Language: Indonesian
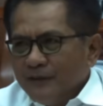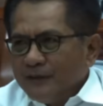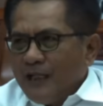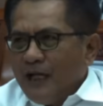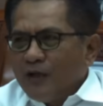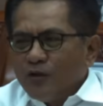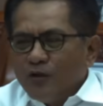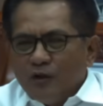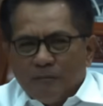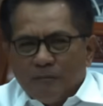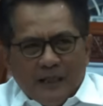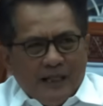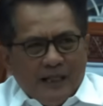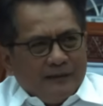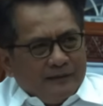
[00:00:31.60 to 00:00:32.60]

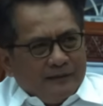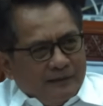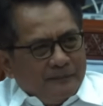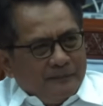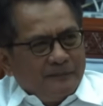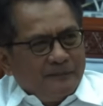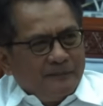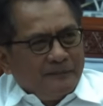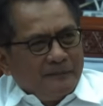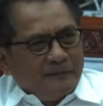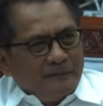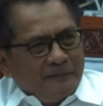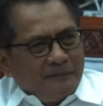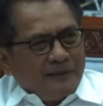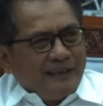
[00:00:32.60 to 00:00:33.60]
kagok pak
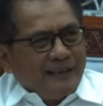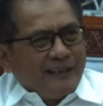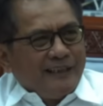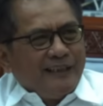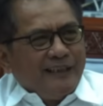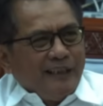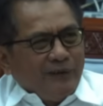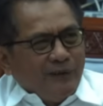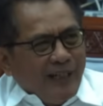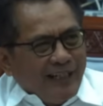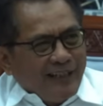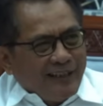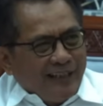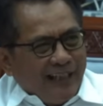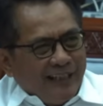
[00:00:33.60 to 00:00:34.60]
mending di dia
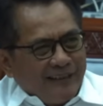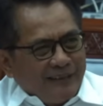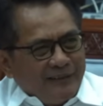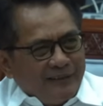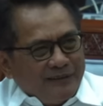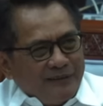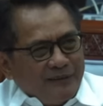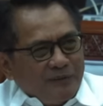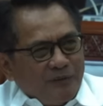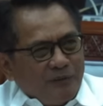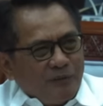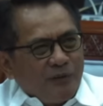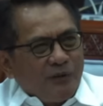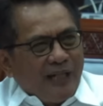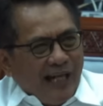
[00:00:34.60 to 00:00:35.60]
lah
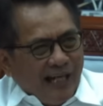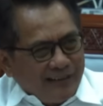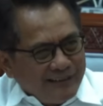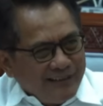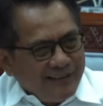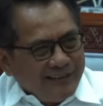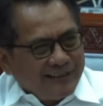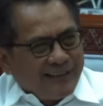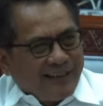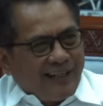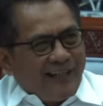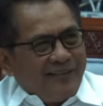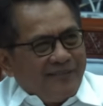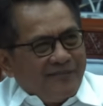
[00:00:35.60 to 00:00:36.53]
mumpung haji cenah